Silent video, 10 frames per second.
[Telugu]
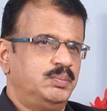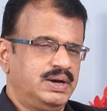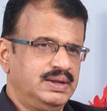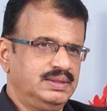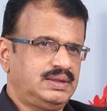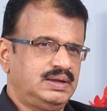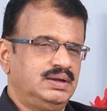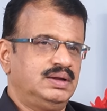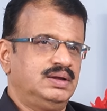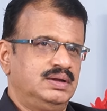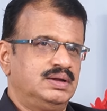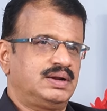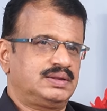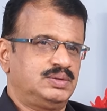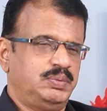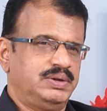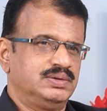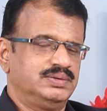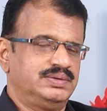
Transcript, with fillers: మరింత రక్తపాతం